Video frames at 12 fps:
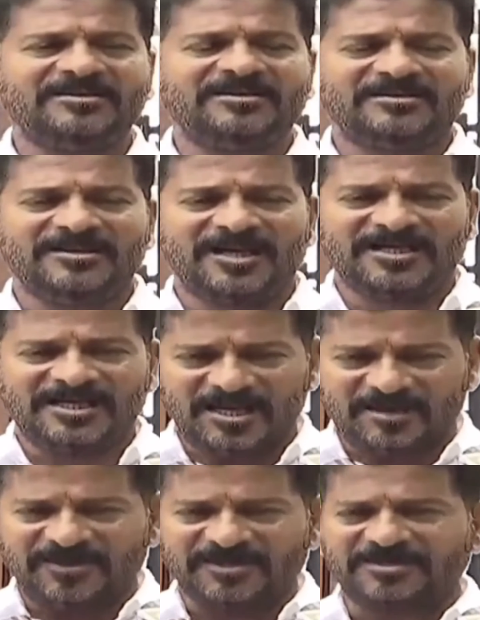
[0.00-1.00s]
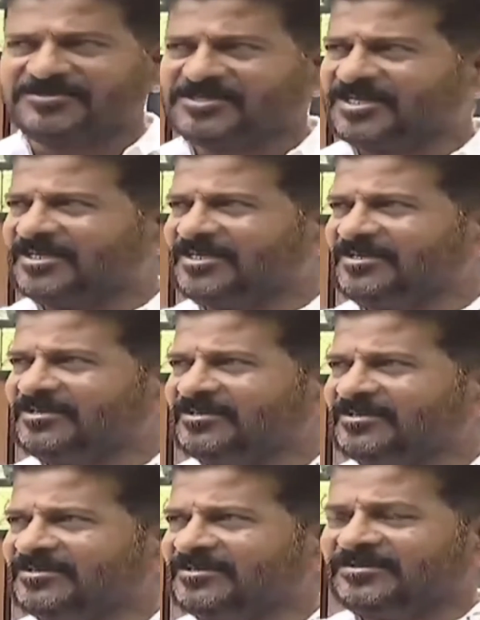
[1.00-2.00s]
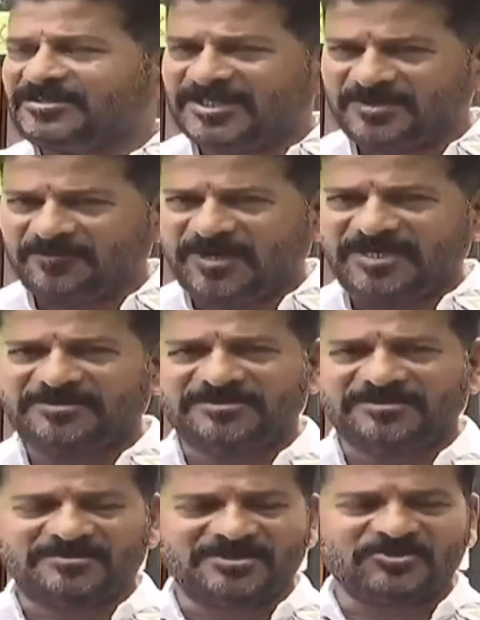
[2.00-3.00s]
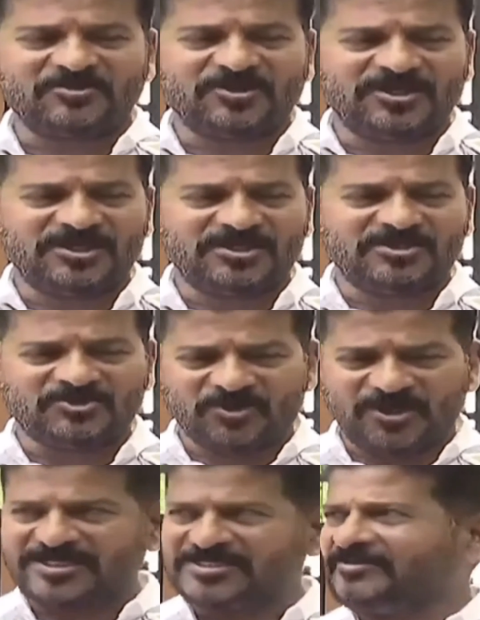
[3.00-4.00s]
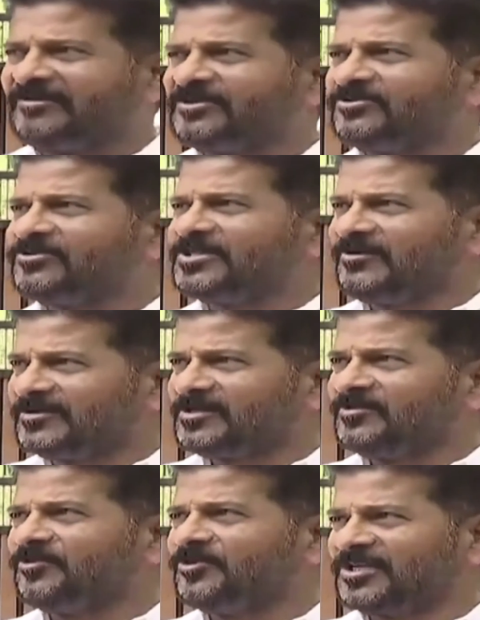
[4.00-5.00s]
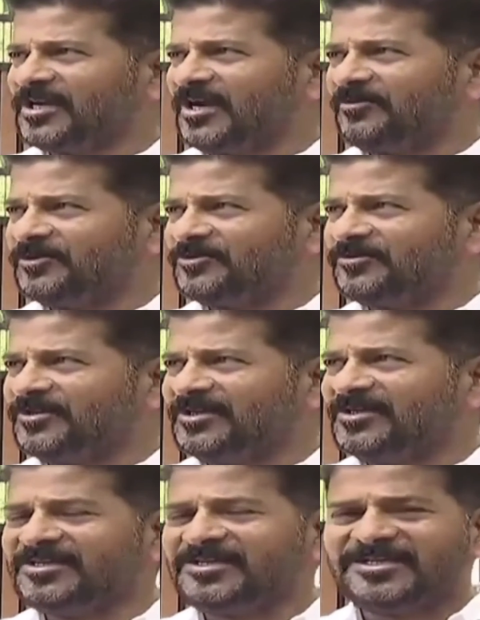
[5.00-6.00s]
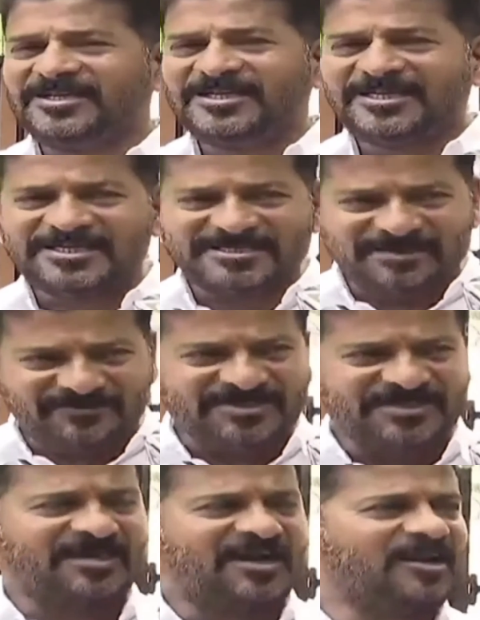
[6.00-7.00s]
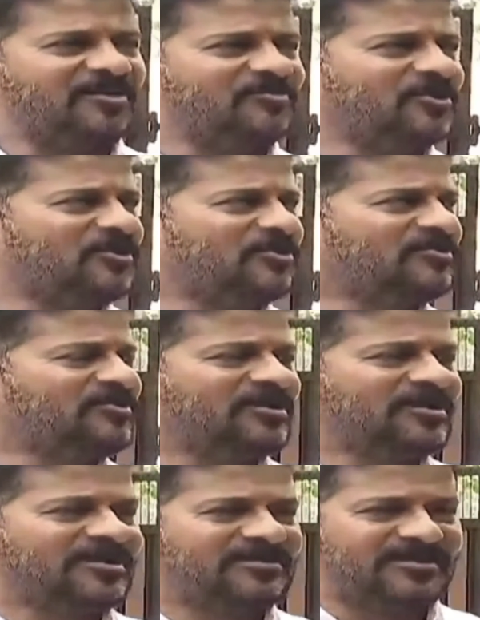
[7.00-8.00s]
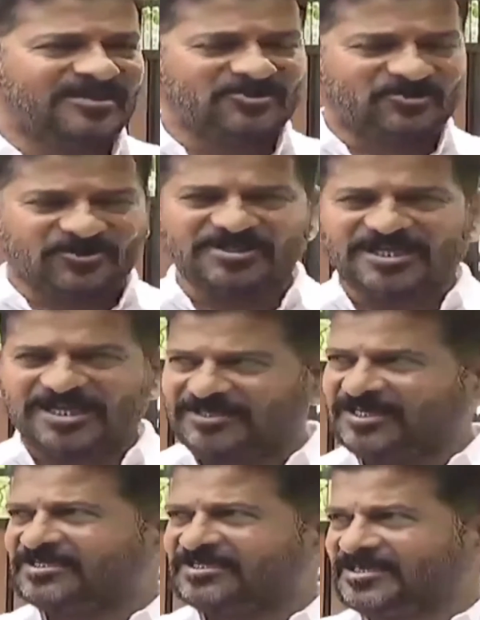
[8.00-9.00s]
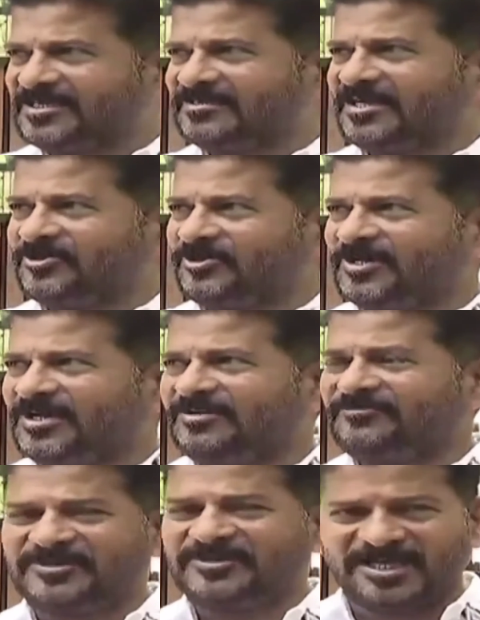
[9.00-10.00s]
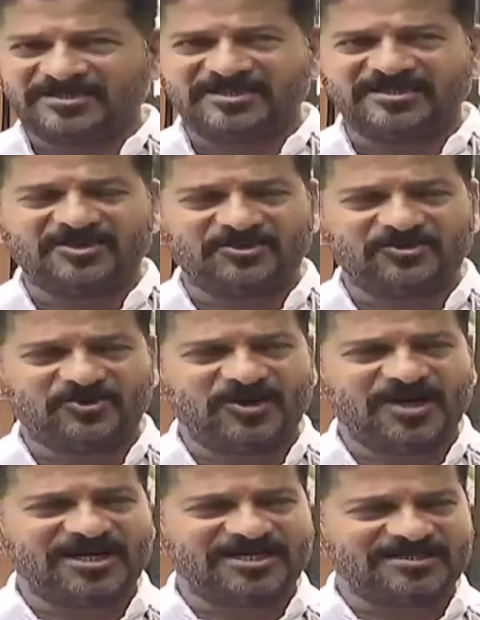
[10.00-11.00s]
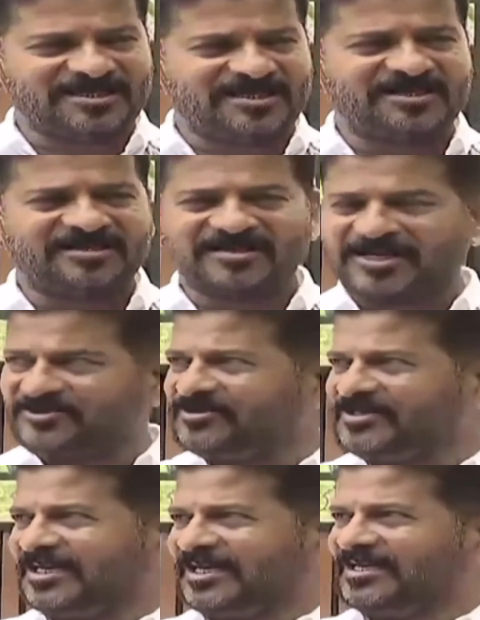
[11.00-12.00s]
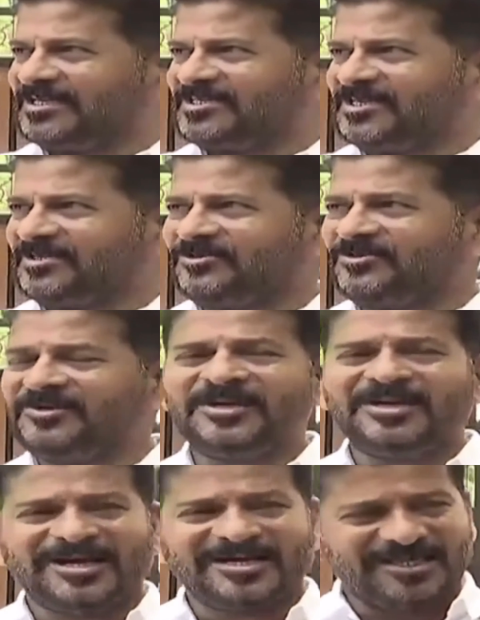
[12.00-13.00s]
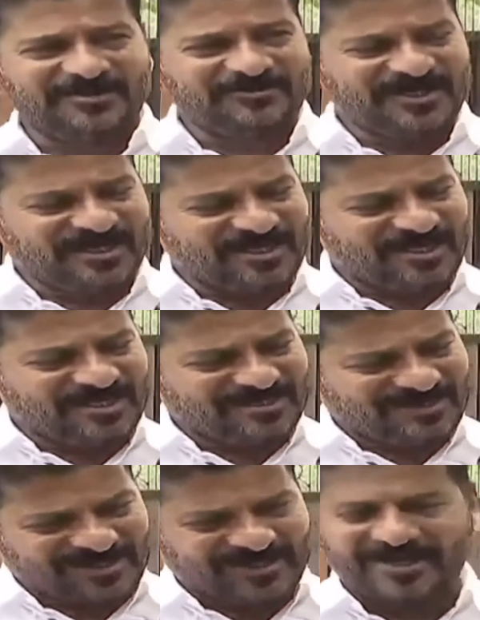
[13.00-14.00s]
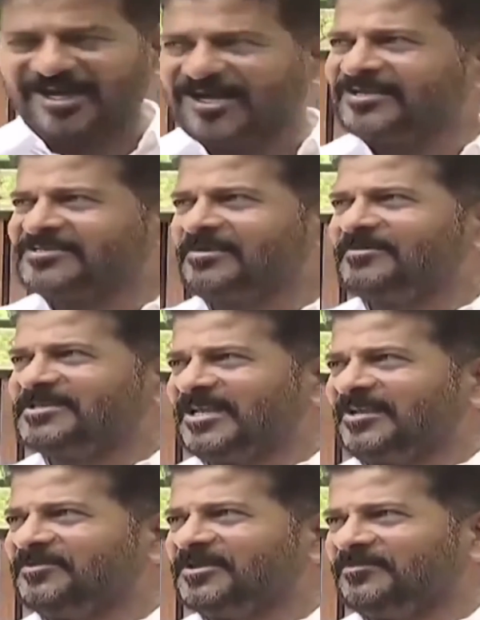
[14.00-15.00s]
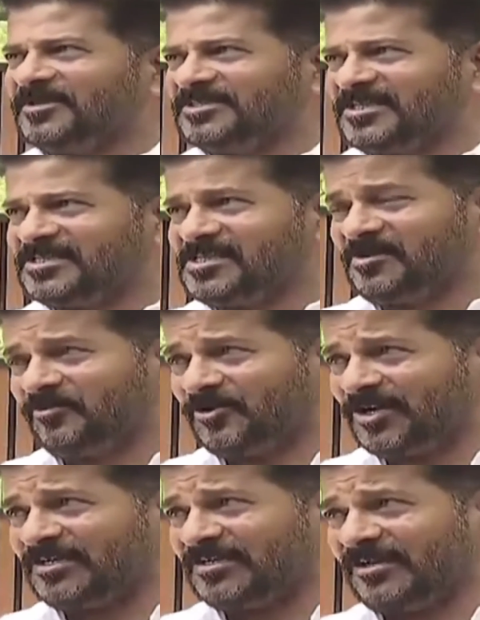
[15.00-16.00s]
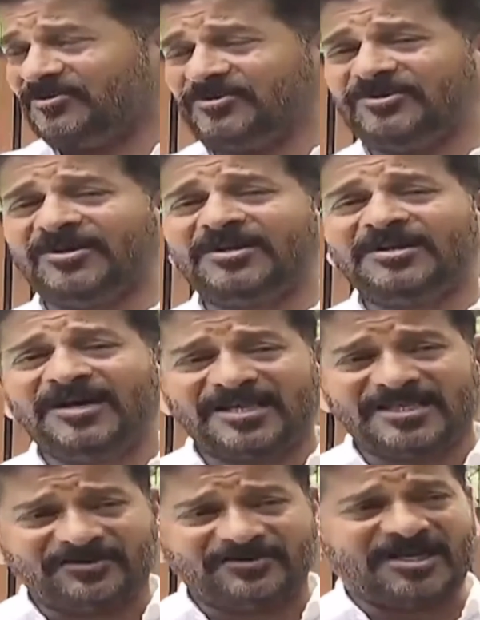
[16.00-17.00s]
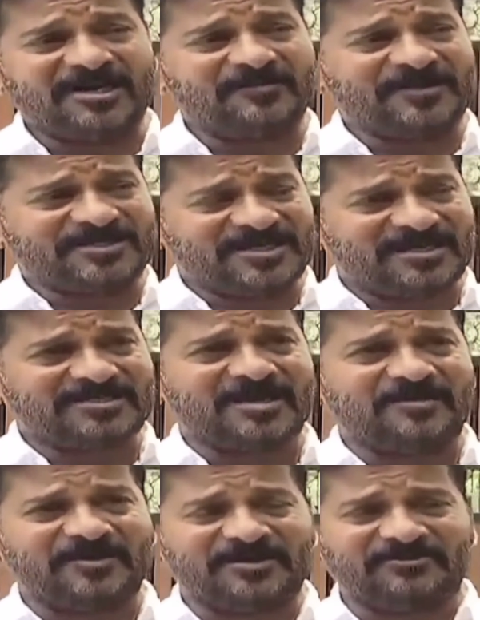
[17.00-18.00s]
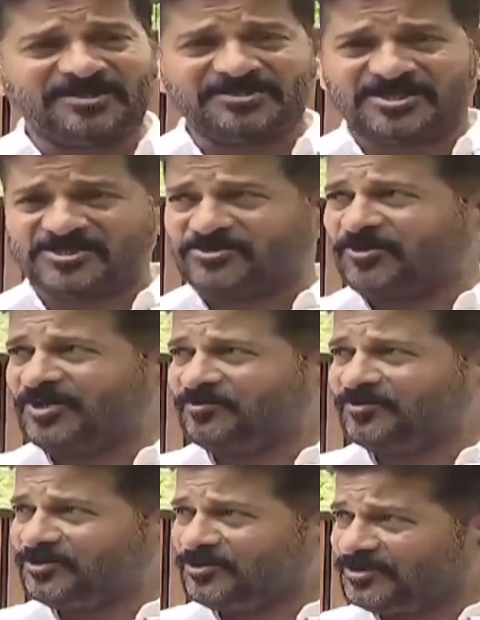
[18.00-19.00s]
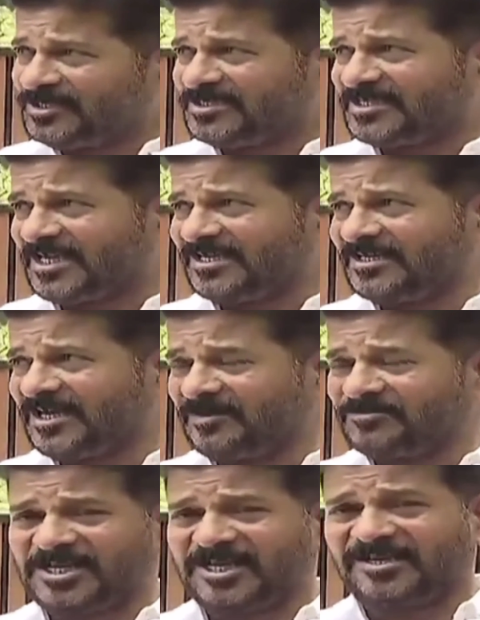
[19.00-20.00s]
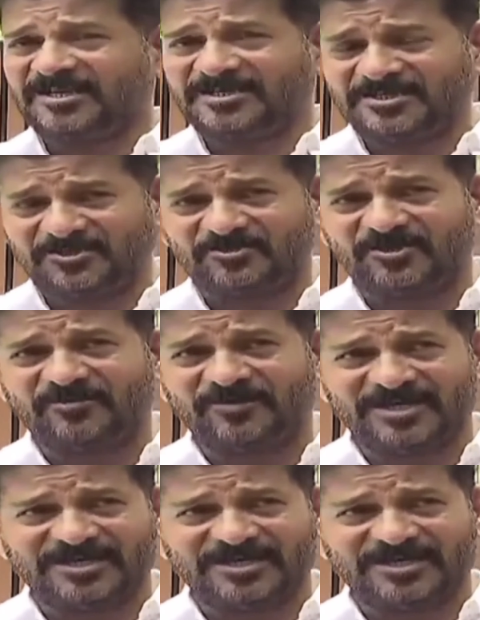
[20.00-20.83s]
నియామకం జరిగి నేను బాధ్యత తీసుకొని జూలై సెవెంత్కు సంవత్సరం పూర్తి కాబోతుంది ఈ సంవత్సర కాలంలో తీసుకున్న దళిత గిరిజన దండోరా విద్యార్థి నిరుద్యోగ గర్జన రైతు డిక్లరేషను అదేవిధంగా రకరకాల సమస్యల మీద మేము చేసిన పోరాటాలు అదేవిధంగా ప్రజలను సమన్వయం చేసుకొని ముందుకు తీసుకెళ్లిన అంశాలన్నిటిని కూడా వారికి